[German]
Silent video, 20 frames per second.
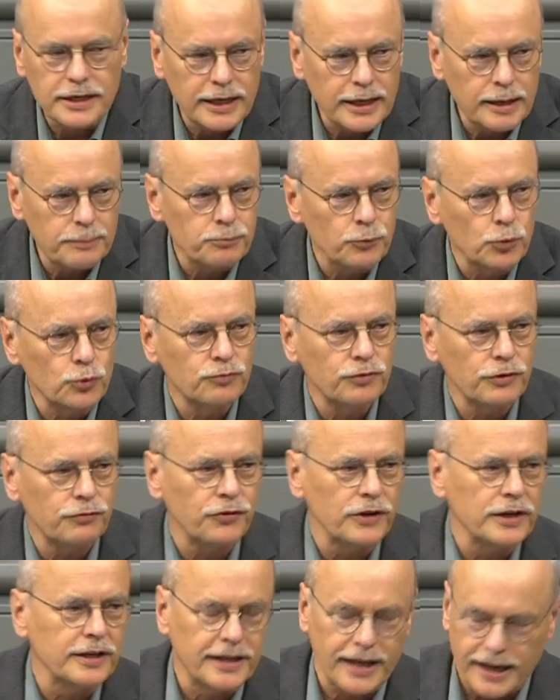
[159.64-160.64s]
leben und wie
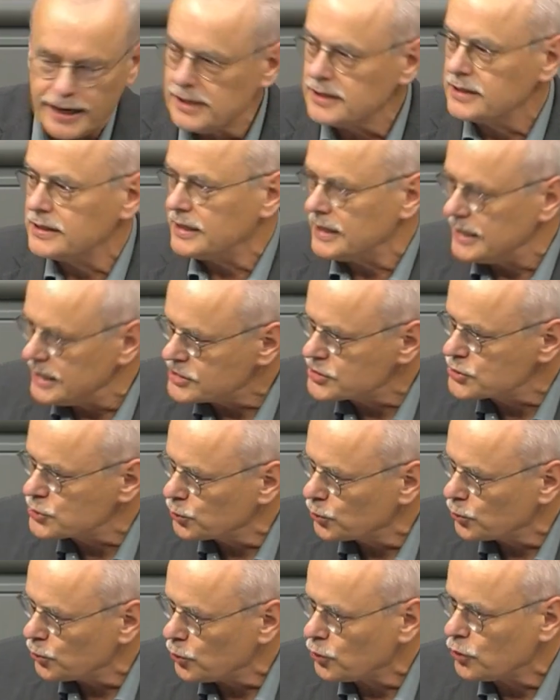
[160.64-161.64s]
viel Geld die
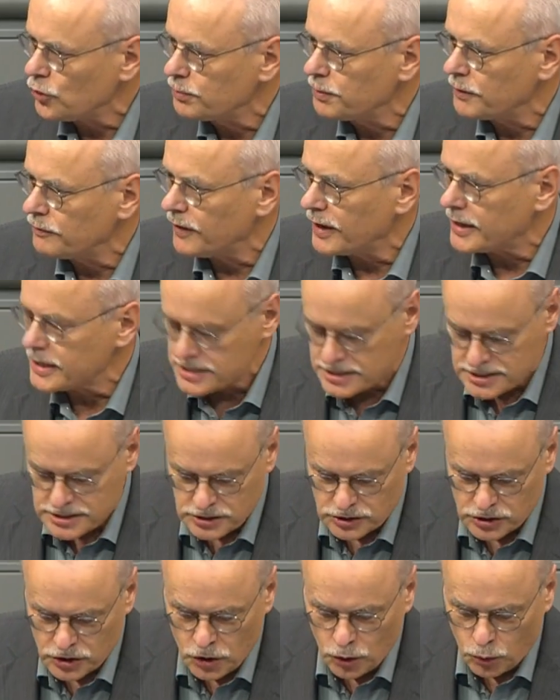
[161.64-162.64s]

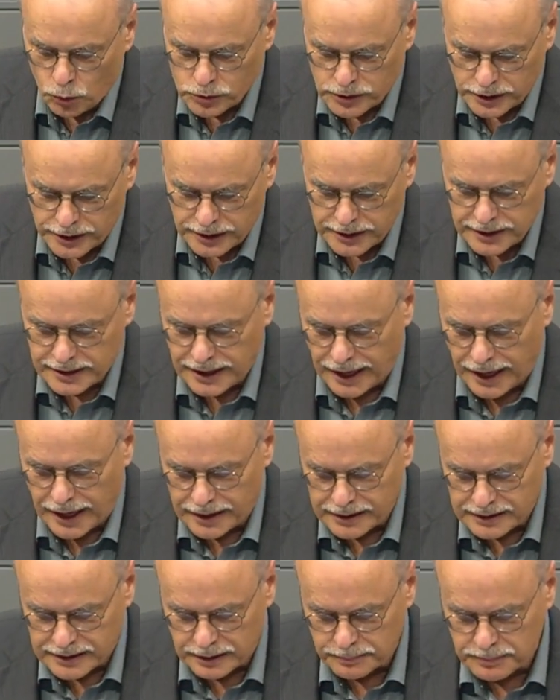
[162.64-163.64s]
zurücküberweisen oder nach
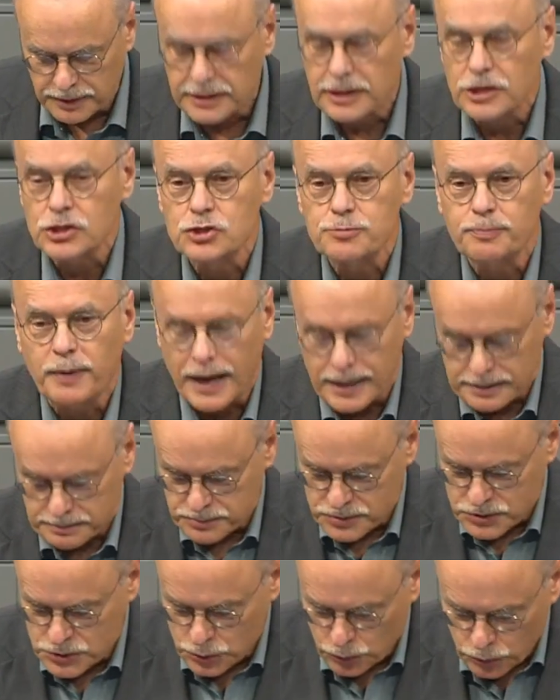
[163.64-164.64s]
Jahren dann mit
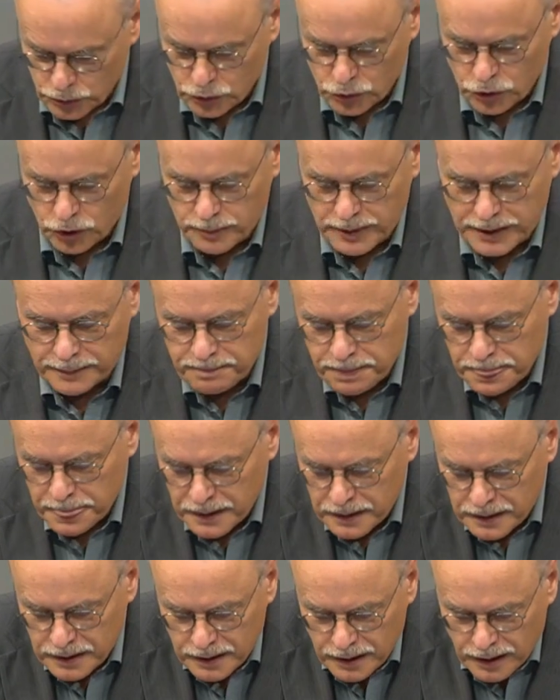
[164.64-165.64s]
Ersparten zurückkommen?
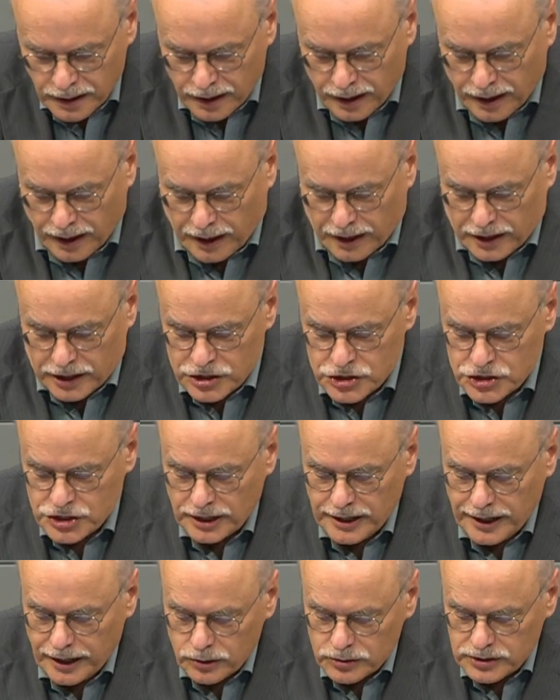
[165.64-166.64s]
Ich
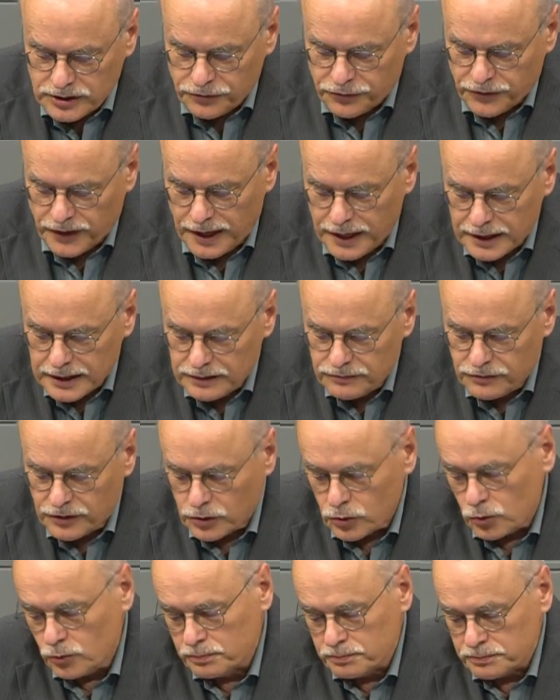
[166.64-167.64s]
stelle auch die Frage,
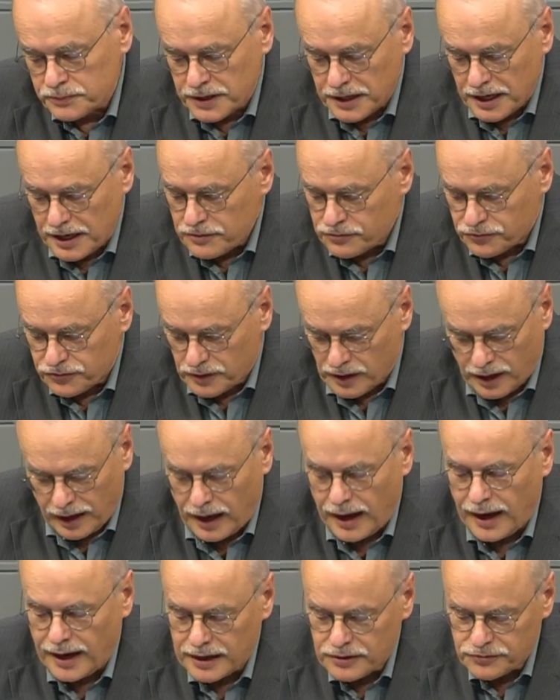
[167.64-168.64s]
warum die äh,
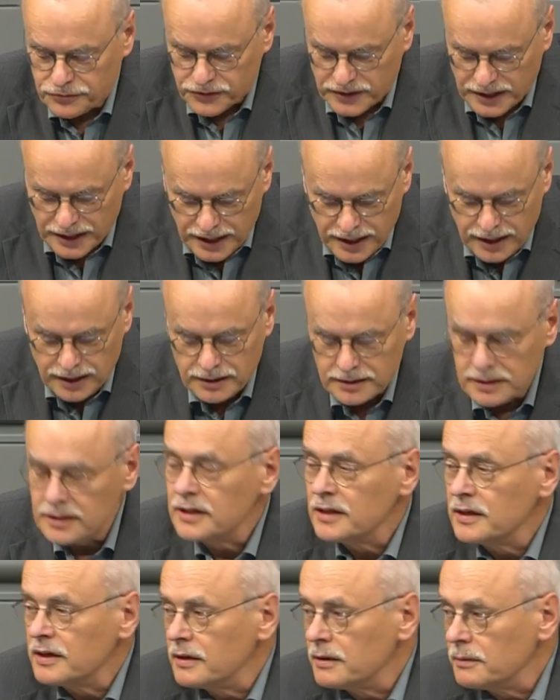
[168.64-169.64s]
AfD
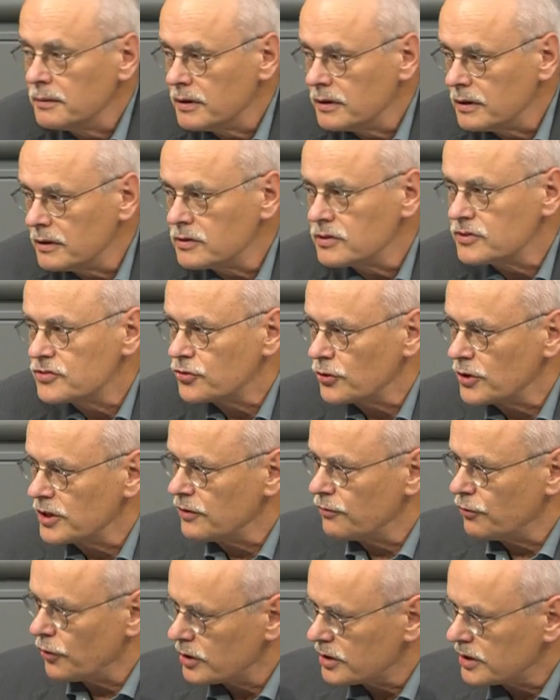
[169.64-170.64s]
äh,
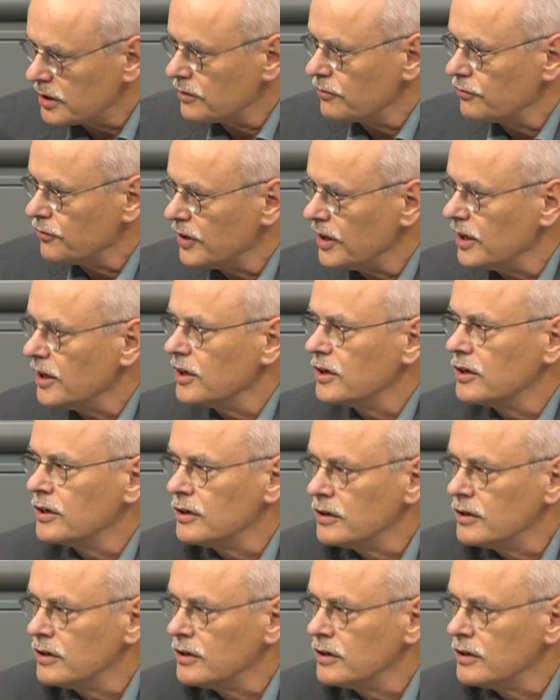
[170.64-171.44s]
solche Wörter wie